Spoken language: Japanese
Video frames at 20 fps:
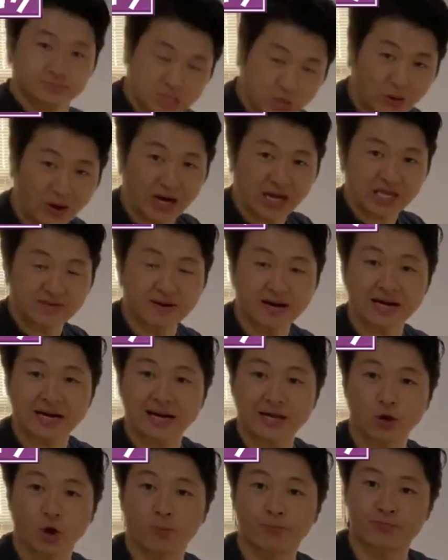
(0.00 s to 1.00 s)
では、今か
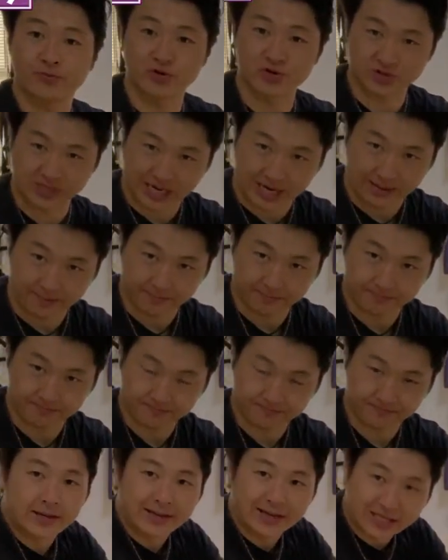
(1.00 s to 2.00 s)
ら4分間、
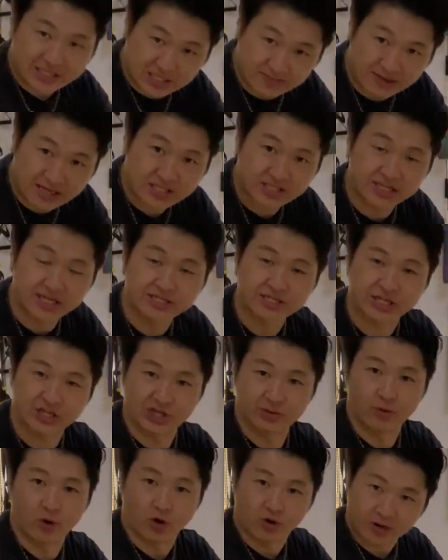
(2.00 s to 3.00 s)
休まずですけ
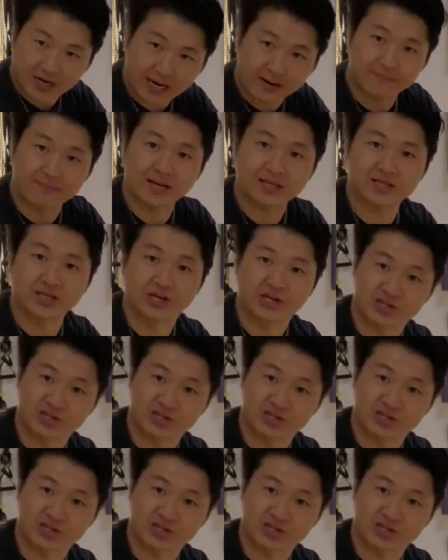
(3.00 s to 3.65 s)
ども、頑張って